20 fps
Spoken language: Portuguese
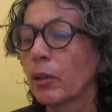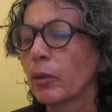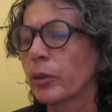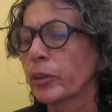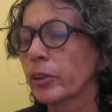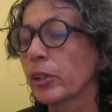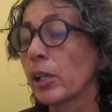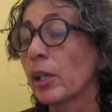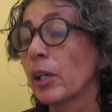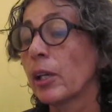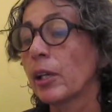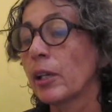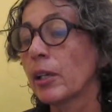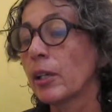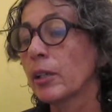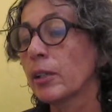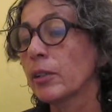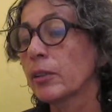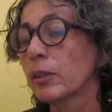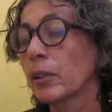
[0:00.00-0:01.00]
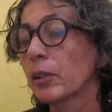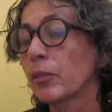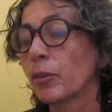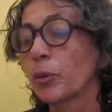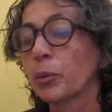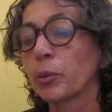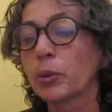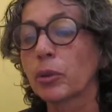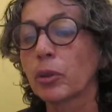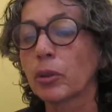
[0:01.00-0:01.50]
ruas guerreiras,
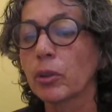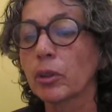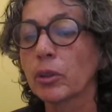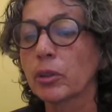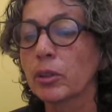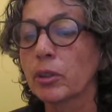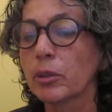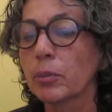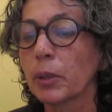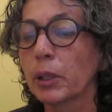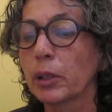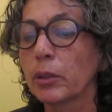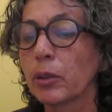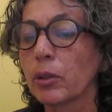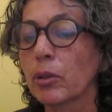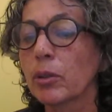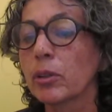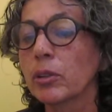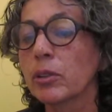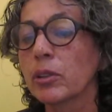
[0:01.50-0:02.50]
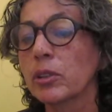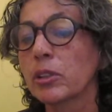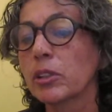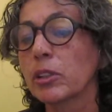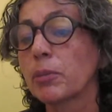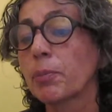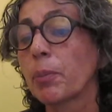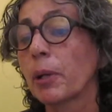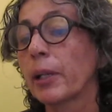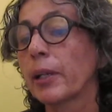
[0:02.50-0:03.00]
revoltosas, medrosas,
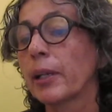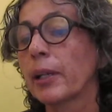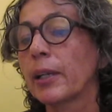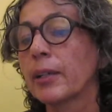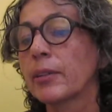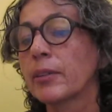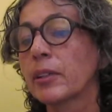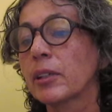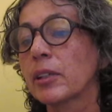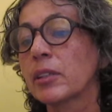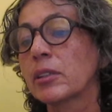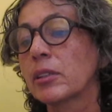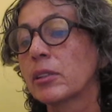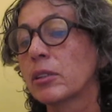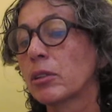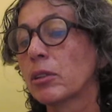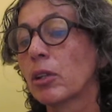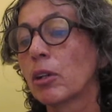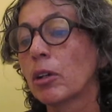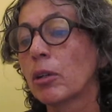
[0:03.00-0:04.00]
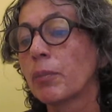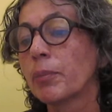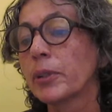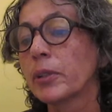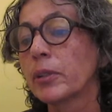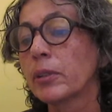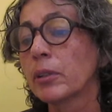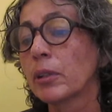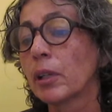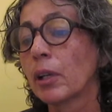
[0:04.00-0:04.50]
esplenéticas,
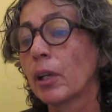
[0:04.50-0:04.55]
snobs,